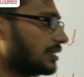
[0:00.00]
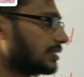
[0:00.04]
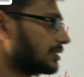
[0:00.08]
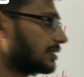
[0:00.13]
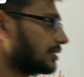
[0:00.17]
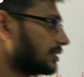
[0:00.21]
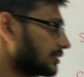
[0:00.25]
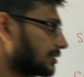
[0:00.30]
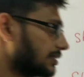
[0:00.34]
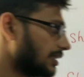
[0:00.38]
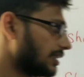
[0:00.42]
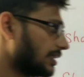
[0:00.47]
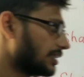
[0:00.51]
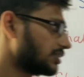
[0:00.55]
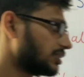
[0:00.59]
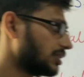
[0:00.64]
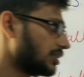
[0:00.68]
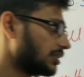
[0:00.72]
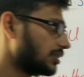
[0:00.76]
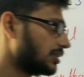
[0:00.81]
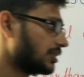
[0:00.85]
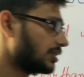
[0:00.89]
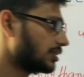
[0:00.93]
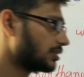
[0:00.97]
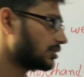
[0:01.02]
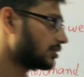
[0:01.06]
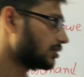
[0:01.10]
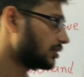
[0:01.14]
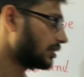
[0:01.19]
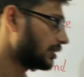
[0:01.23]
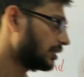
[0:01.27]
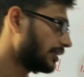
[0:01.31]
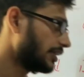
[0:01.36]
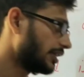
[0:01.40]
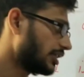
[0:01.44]
इसका सिलेक्शन किस
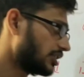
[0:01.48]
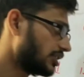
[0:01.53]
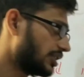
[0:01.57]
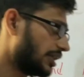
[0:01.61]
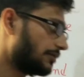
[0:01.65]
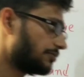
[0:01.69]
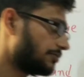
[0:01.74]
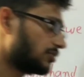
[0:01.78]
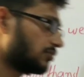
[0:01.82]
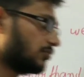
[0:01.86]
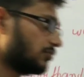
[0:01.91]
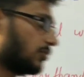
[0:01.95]
कितने स्टेप्स